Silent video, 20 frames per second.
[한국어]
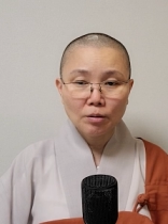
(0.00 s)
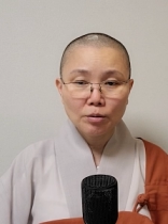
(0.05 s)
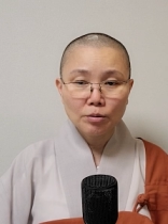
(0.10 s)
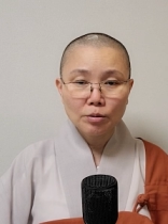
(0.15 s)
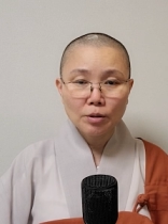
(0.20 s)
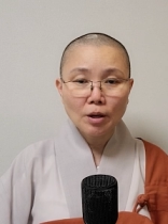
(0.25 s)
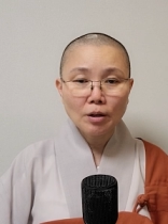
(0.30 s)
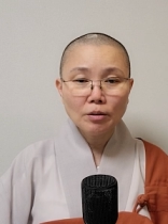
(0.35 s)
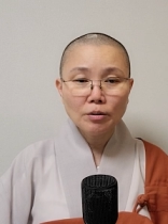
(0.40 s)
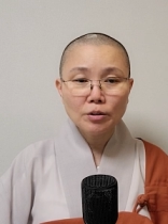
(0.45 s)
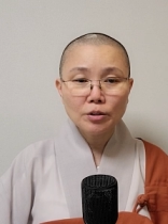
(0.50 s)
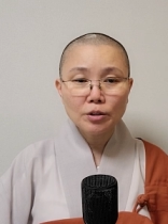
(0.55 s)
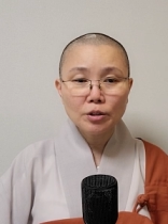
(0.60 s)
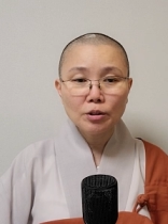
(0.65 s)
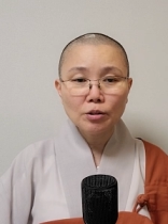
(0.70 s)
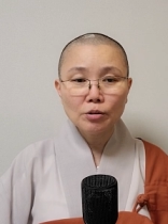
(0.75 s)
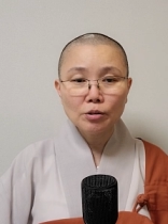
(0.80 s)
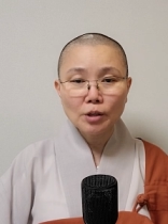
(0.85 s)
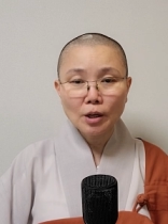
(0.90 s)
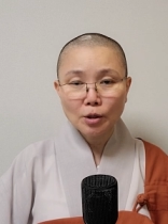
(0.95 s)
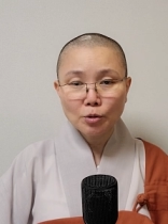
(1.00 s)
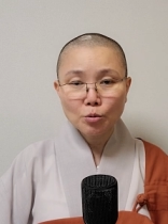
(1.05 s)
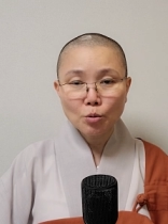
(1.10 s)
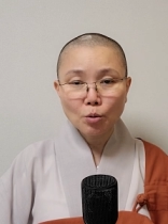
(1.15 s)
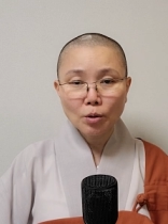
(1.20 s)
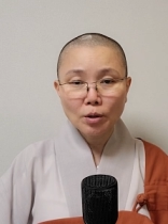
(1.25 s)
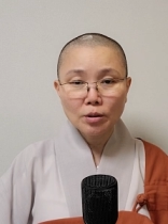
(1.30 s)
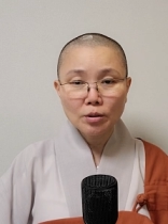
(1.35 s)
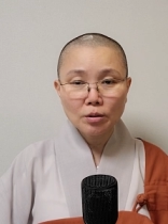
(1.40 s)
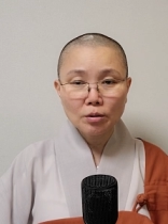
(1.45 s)
색의 이치를 색
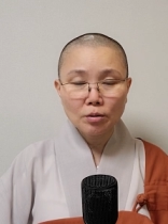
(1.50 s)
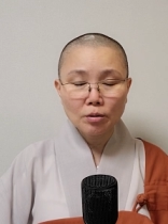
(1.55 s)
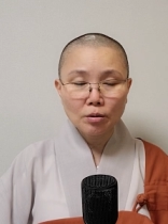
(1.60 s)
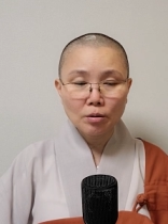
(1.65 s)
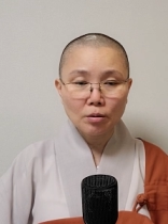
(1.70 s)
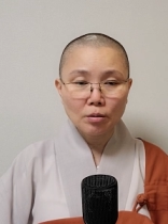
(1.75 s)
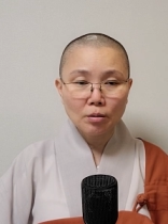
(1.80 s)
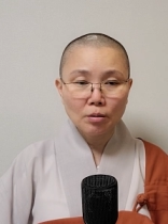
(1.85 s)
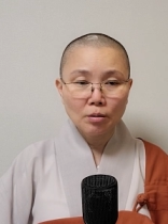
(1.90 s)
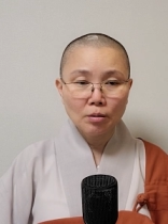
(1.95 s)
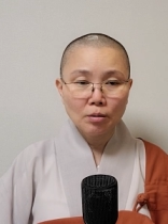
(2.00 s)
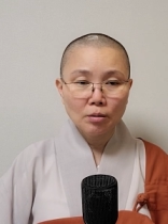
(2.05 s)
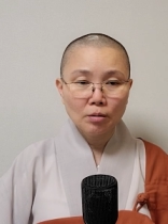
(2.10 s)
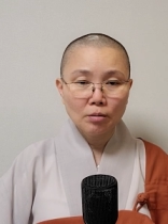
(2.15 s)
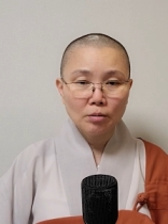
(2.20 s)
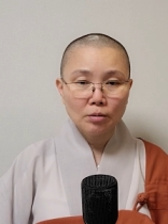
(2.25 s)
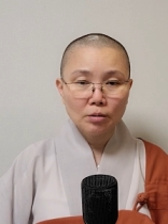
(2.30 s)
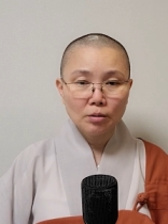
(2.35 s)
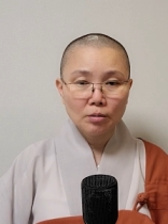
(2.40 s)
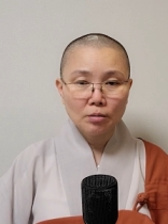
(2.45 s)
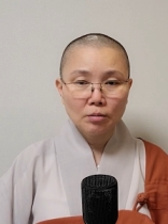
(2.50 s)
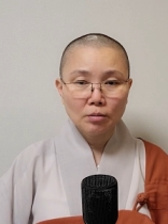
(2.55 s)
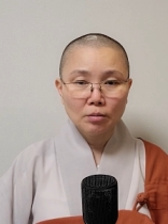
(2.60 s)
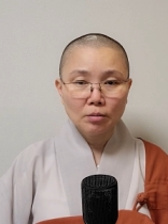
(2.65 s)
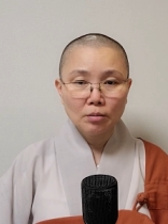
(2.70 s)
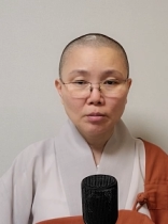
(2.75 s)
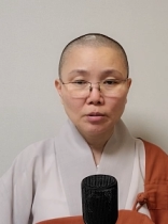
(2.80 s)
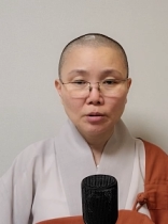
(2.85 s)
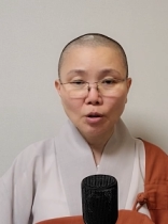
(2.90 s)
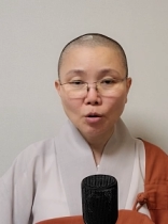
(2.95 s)
속에서
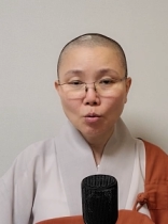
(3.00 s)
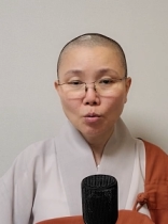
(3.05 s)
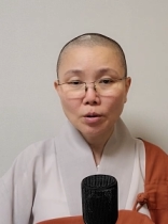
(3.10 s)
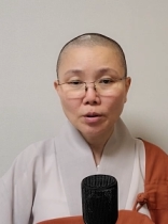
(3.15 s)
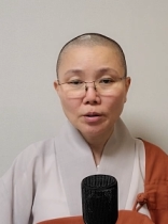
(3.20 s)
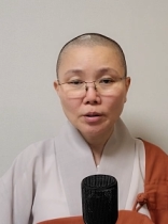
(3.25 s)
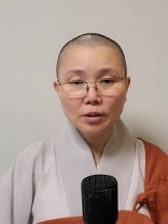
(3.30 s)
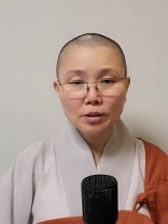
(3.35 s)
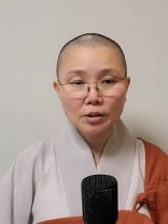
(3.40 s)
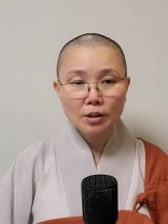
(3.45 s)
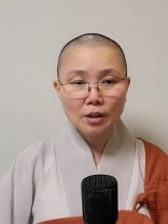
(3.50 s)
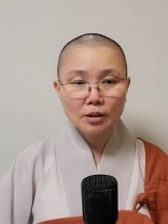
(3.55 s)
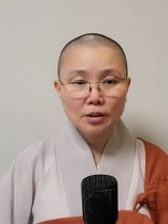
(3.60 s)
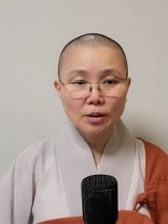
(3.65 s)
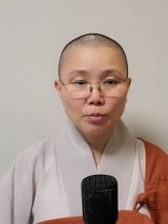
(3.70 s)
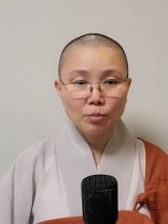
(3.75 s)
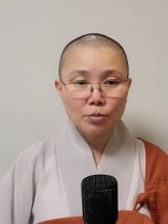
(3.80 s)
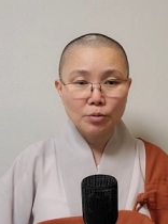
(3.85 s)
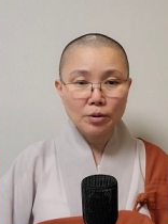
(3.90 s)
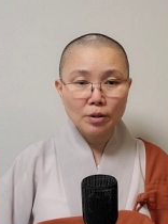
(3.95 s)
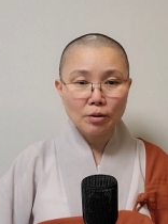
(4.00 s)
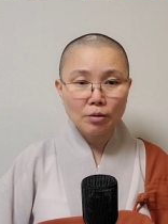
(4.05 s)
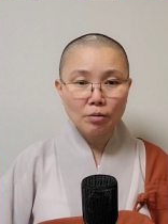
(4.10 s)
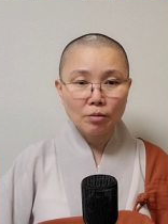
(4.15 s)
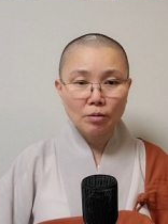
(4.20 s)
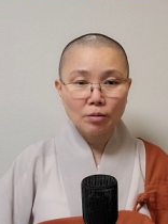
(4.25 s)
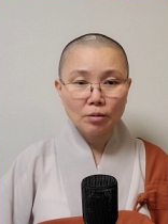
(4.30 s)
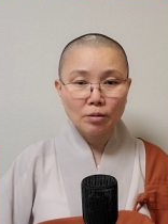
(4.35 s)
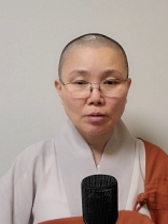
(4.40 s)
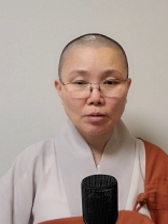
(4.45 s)
영원히 찾아보세요.
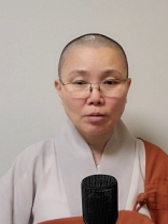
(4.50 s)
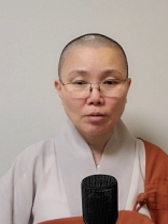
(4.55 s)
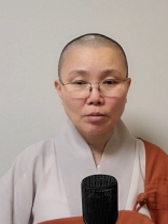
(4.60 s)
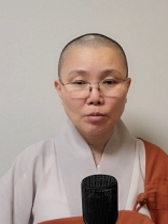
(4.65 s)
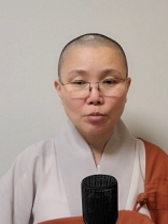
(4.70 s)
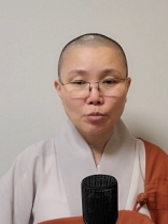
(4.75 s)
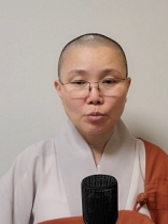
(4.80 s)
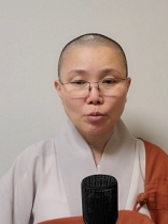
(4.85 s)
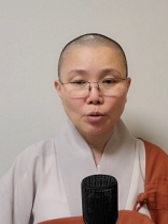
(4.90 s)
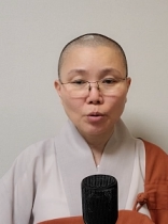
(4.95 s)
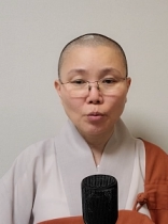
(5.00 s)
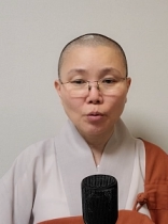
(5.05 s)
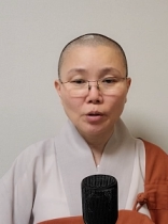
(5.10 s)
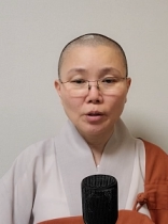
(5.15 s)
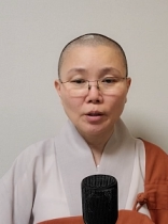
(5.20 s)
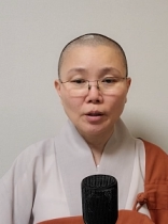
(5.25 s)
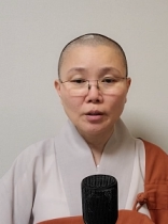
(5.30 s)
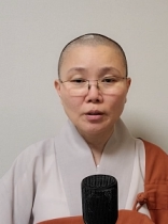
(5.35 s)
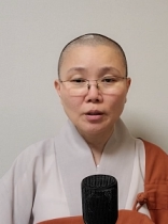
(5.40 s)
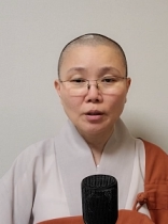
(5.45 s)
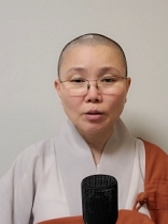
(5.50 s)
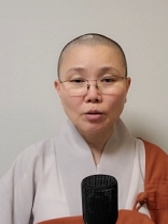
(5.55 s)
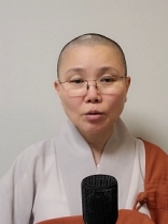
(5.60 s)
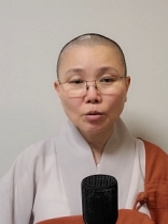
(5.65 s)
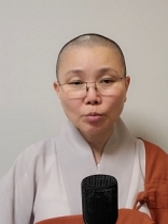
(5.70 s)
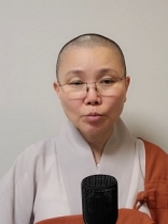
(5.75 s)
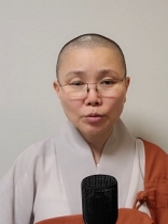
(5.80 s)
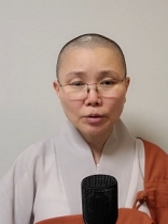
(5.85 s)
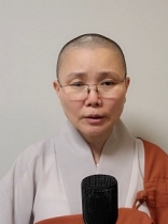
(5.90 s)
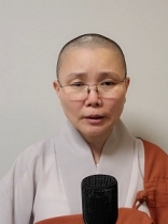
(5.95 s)
그쪽에 원리가 있나.
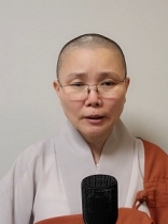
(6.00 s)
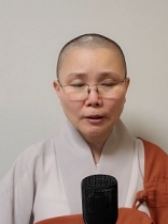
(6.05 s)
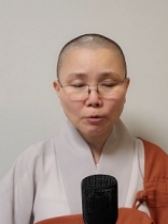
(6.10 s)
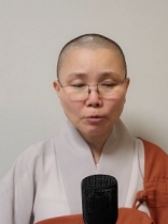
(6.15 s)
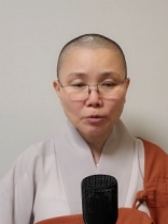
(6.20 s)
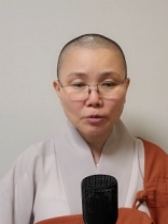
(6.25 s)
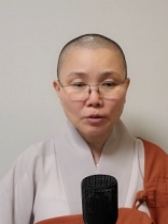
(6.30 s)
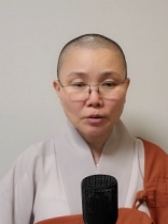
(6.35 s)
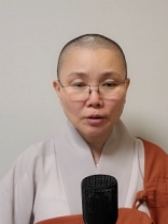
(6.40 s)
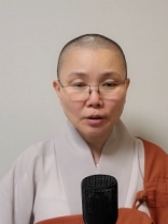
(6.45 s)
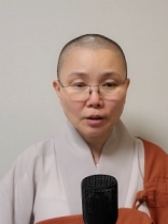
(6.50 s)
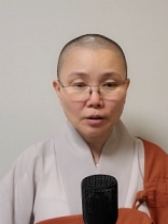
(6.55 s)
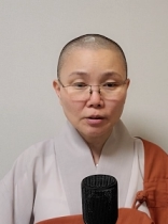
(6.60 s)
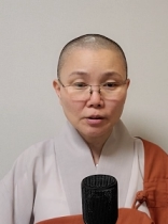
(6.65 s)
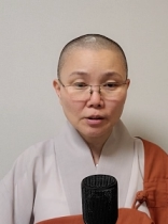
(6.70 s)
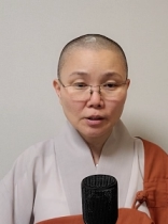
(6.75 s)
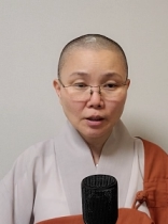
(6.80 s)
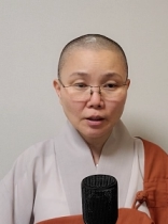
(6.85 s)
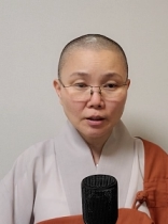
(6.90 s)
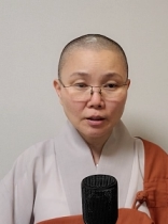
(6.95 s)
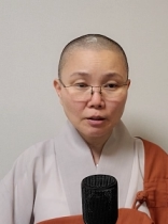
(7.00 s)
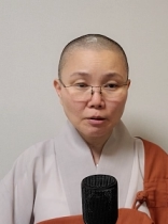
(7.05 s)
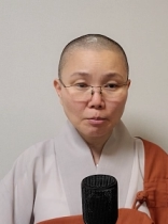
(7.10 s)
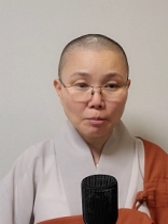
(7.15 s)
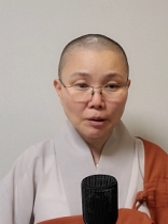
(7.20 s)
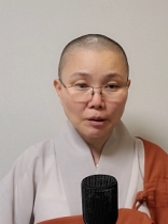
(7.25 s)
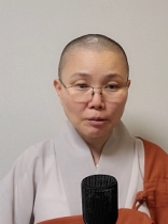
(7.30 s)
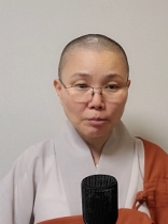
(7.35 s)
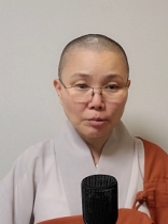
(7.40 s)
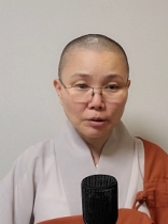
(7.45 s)
여러분들이 하고 있는 게 그 짝이란
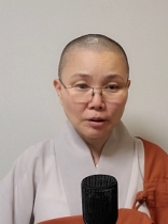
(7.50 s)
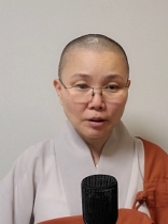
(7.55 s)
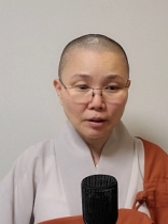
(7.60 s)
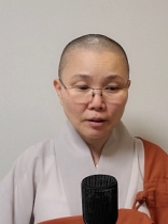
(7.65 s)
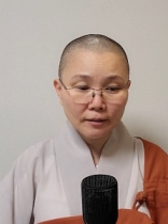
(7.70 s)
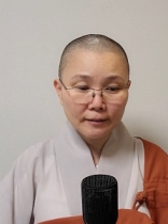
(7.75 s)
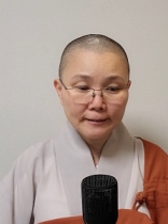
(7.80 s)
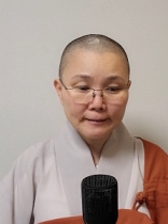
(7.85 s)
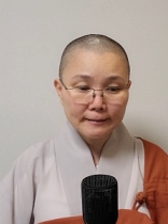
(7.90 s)
말입니다.